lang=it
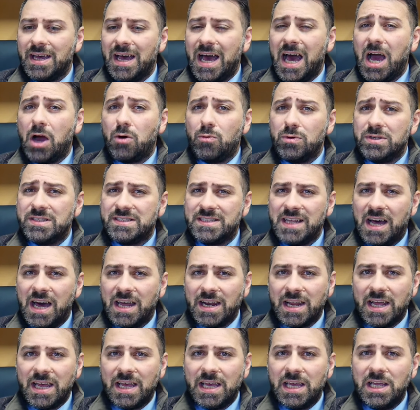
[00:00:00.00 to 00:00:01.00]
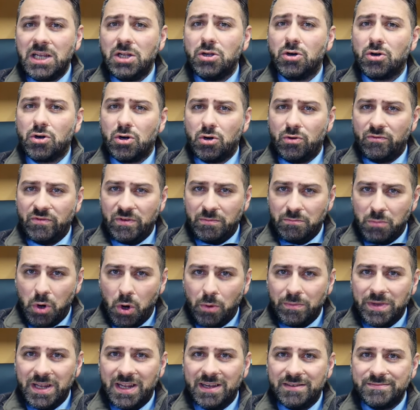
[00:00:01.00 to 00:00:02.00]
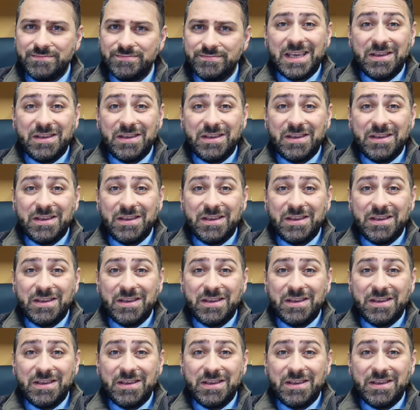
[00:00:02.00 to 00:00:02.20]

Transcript: acquistare il loro nuovo immobile.